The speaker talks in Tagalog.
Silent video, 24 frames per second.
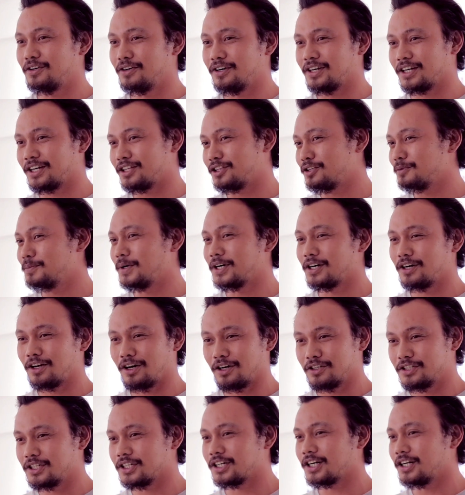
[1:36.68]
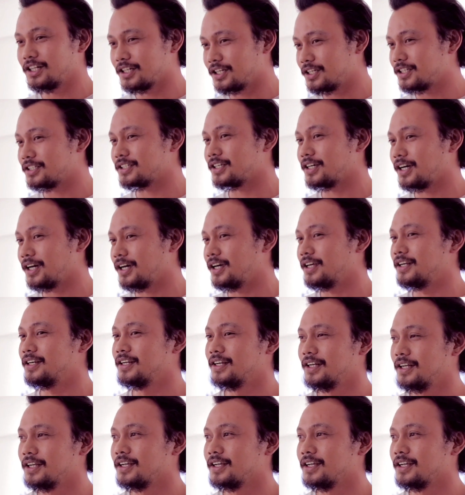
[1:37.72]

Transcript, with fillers: or ang katubang logical nga side.